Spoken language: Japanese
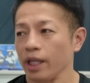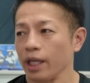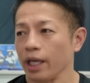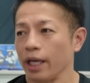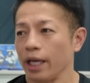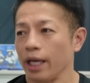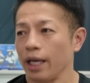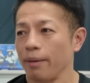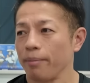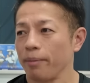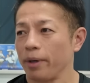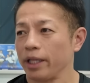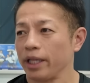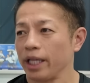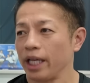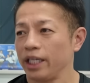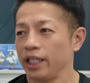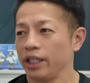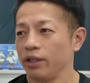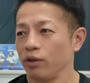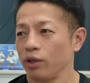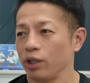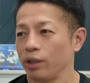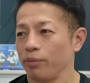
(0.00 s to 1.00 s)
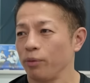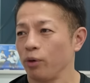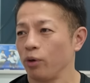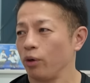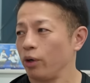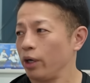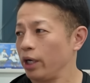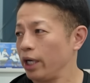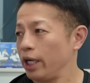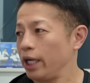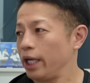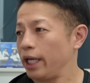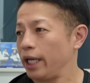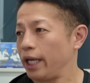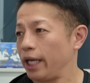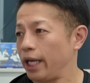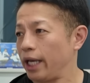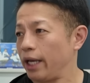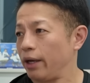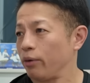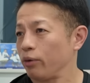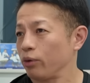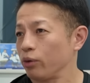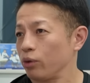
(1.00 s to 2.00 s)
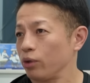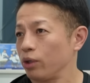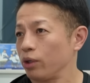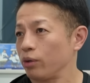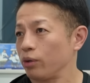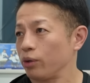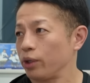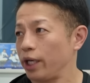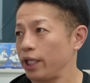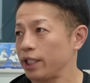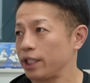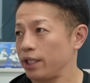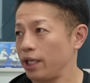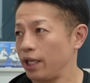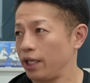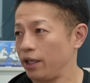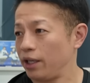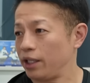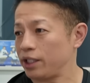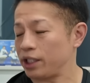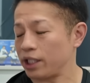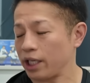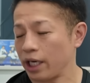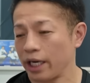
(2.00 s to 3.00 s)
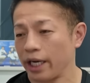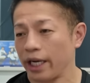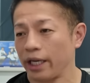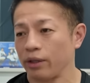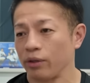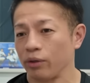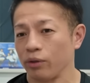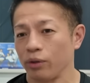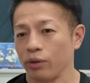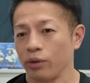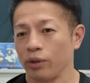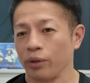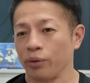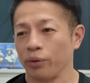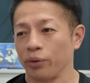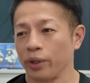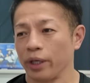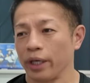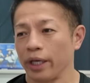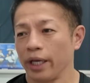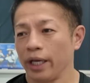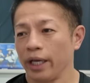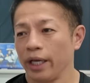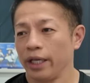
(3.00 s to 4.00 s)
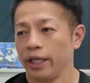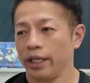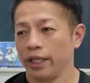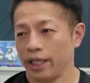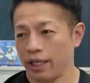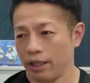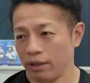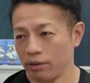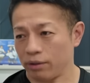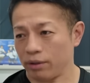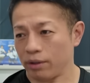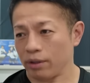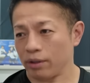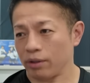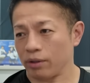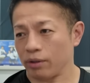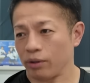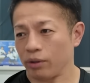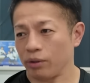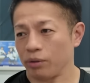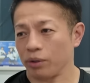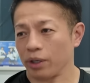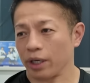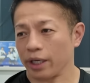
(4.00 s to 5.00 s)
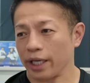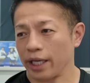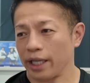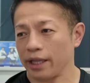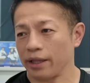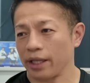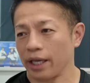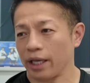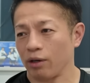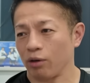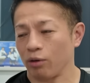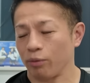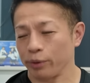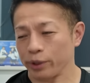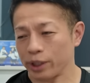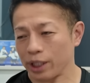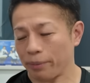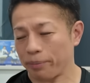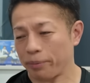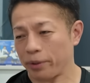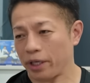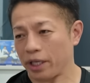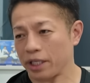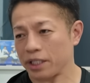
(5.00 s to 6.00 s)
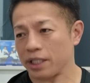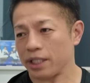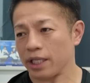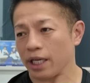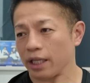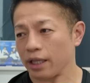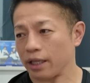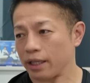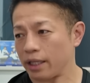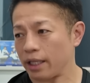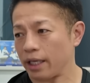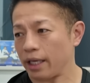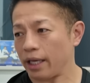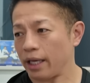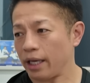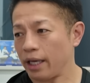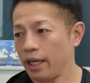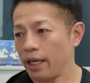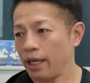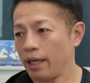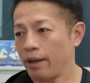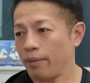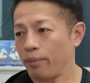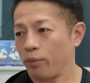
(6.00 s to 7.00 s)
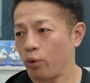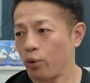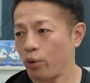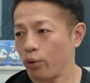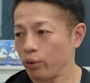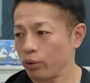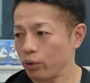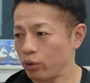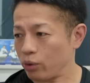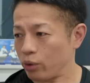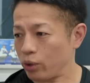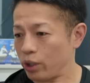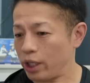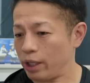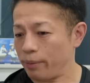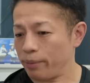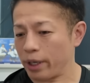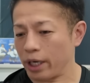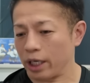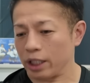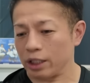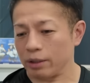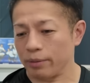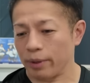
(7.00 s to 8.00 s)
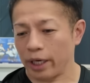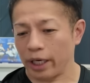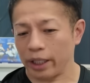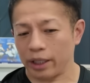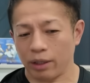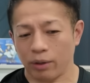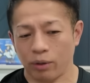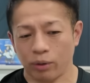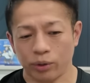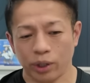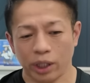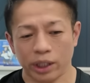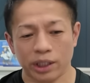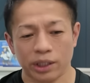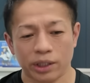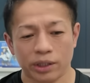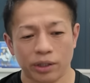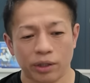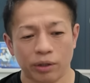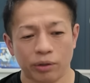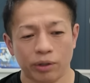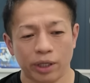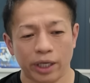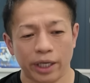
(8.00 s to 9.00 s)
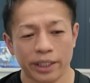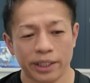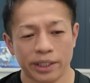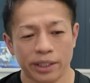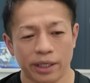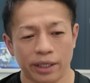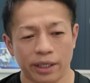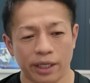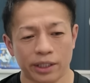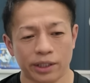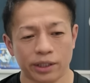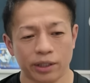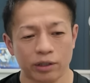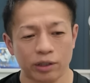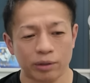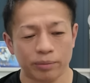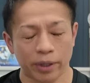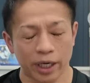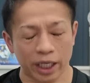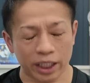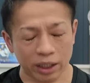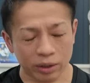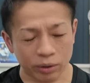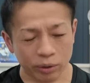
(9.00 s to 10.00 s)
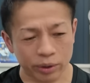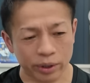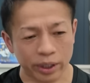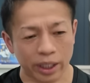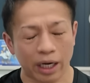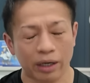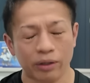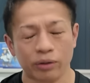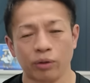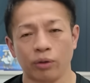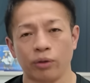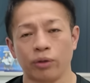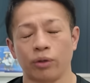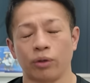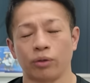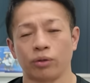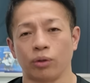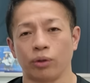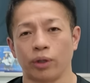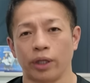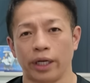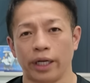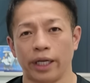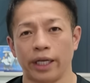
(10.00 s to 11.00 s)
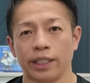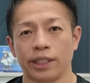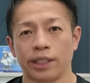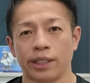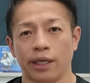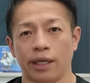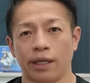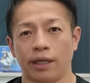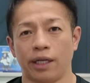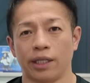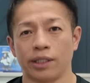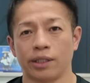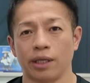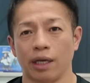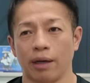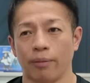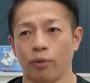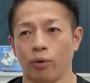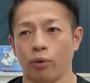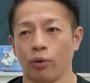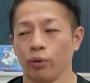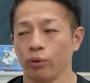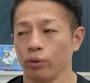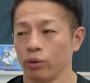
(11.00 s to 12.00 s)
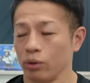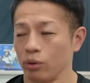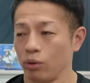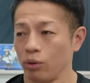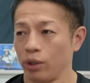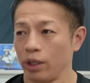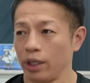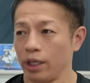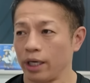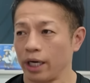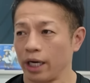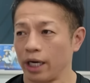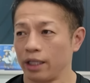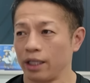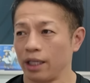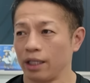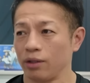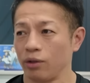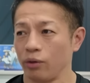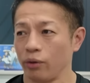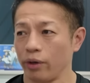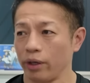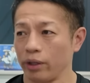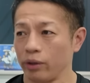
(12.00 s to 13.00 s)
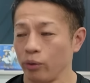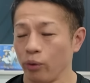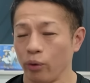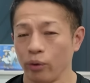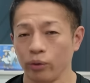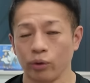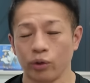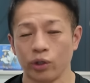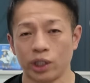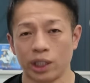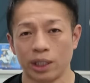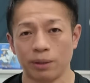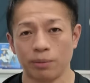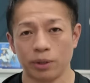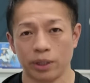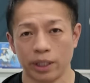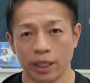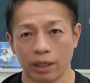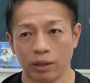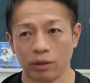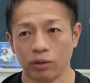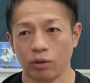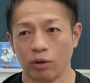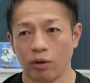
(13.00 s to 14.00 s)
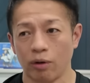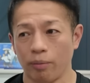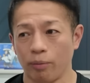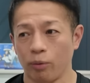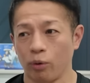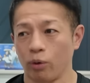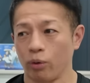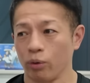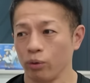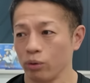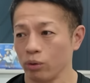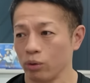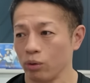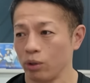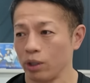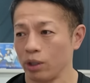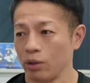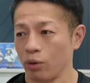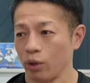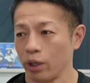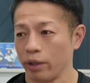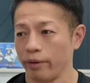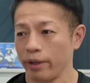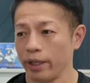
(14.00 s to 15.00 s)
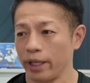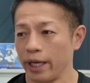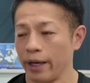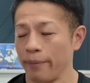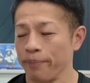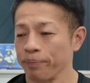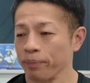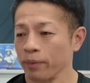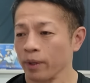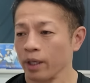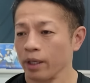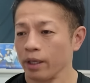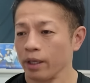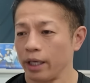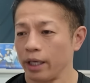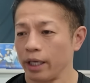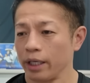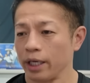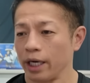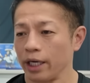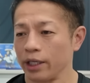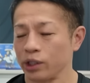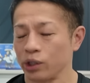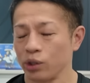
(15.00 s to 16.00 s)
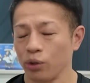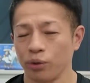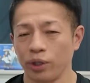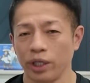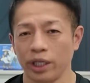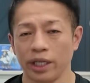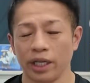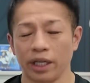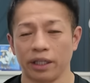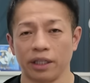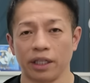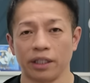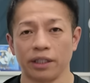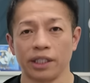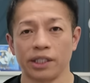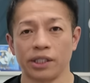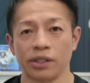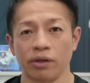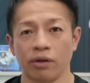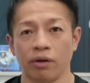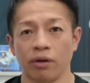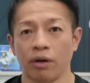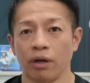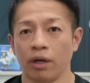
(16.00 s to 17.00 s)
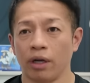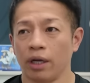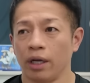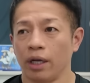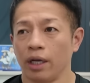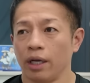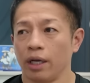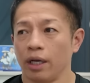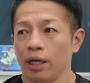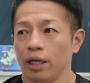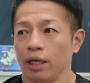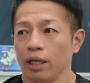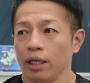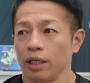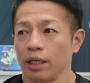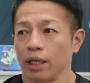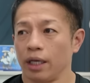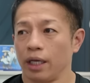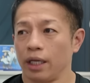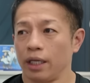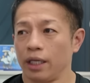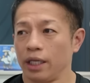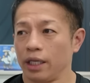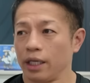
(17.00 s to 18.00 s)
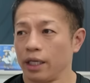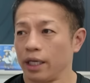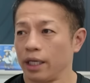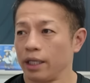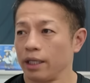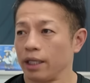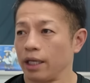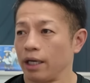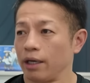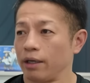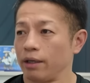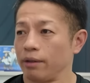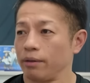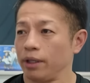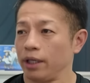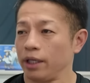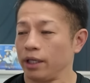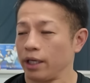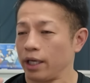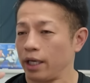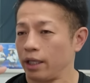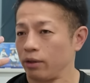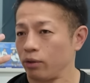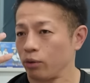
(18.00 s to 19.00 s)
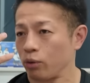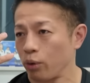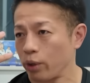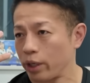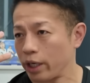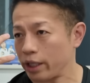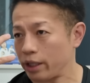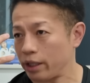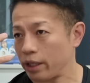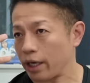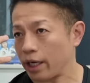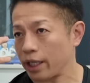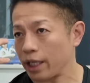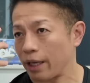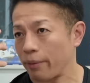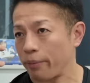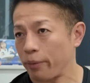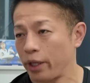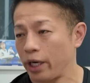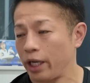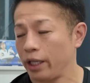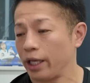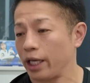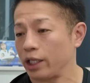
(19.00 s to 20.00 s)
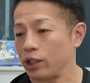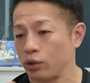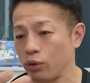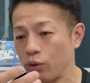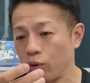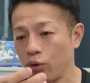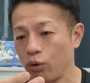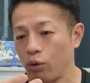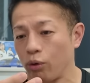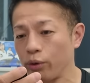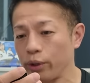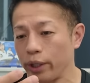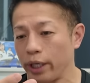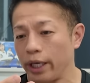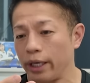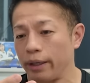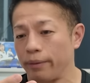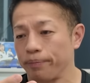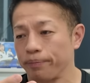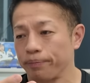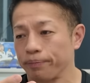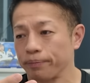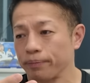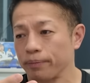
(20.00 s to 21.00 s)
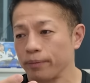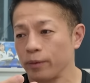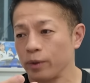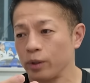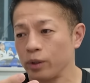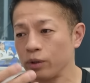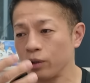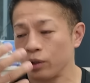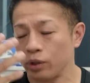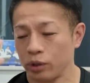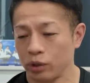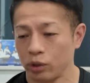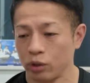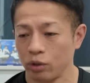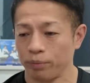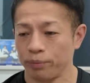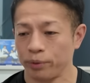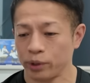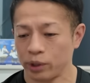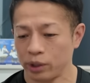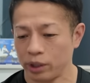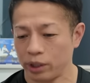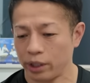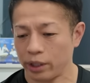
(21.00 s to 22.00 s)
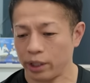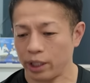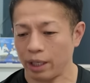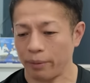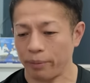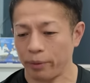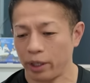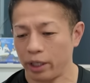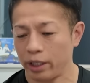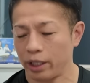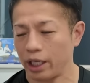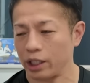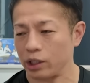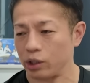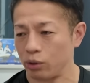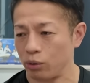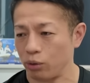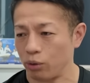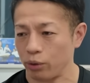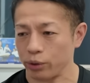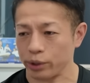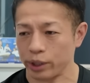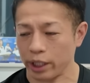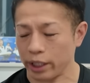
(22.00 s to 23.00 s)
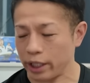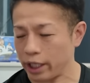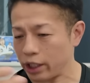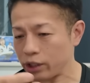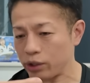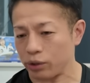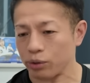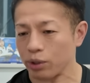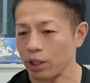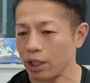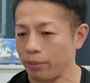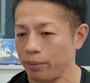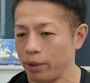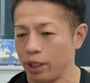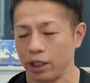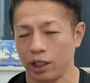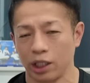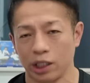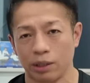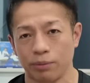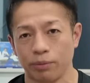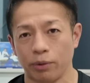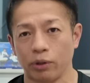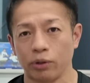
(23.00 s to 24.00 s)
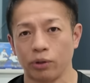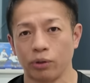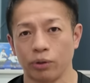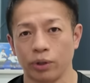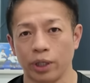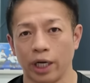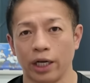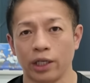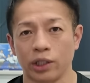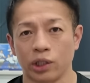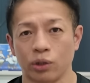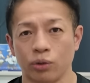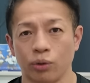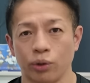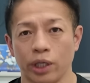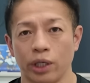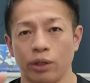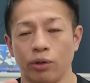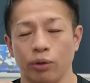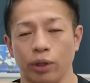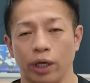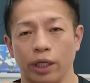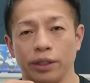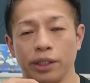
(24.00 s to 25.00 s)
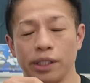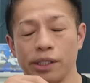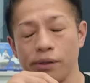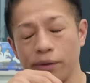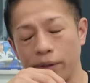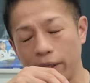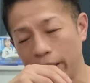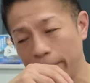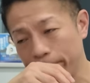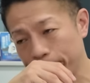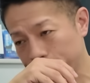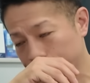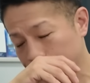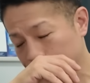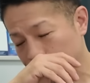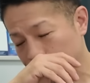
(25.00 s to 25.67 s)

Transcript: えまあ、何よりも、え本当にこの SNS 社会というとこで生きるというのが現代のホモ・サピエンスであってもう本当に今生まれた子たちっていうのは SNS が生まれた時からあるということでね SNS はもう本当に体というか脳の一部であるともう本当にこれはね拡張人間なんですよ人間だ人間の五感だけでは見れない情報をね通常物理的には見れない情報を世界中から見れてしまうという拡張機能なんですよね。